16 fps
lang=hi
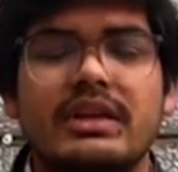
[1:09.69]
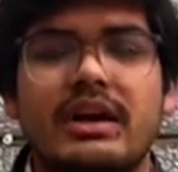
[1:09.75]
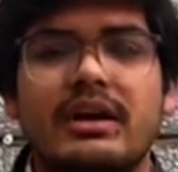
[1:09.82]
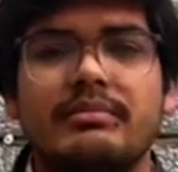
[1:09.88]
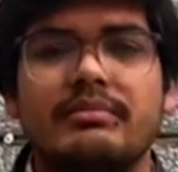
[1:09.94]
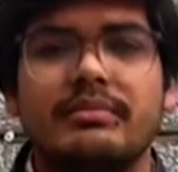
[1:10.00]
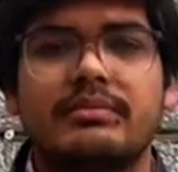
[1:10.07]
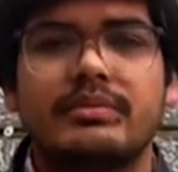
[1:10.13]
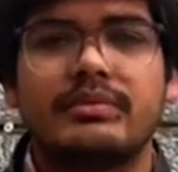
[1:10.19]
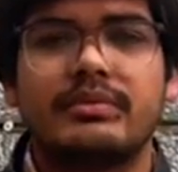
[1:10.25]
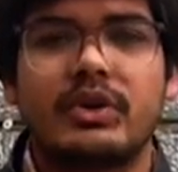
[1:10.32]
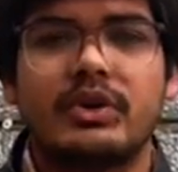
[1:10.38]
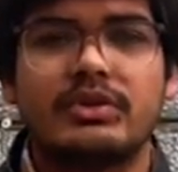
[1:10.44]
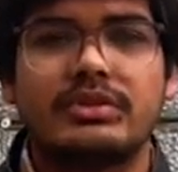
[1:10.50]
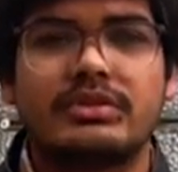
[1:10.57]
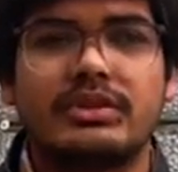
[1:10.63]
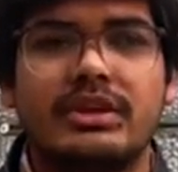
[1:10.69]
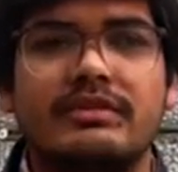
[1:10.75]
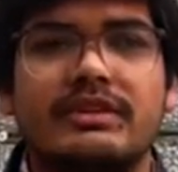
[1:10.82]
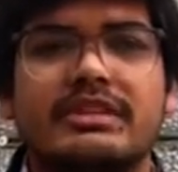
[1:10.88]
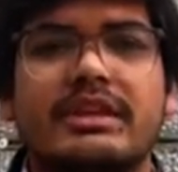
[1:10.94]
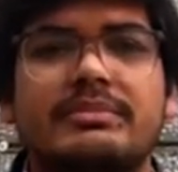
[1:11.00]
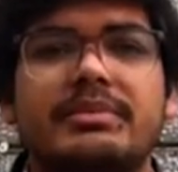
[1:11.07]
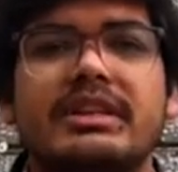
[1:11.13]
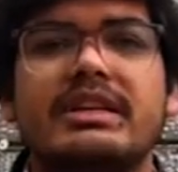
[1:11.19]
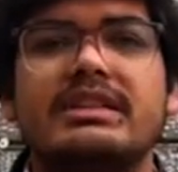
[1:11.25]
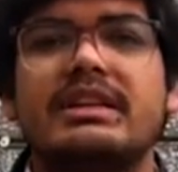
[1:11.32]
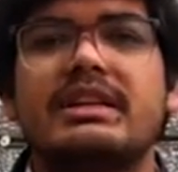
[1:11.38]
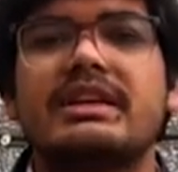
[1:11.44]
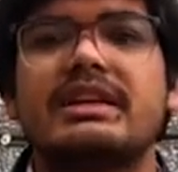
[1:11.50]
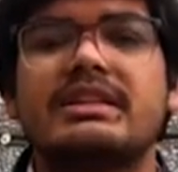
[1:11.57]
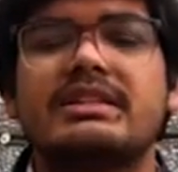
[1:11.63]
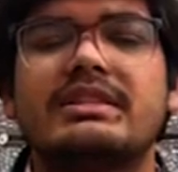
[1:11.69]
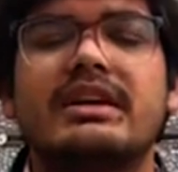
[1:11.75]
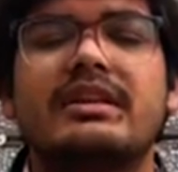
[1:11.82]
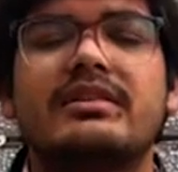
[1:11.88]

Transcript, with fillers: हमको उसकी वजह पता चलेगी शा,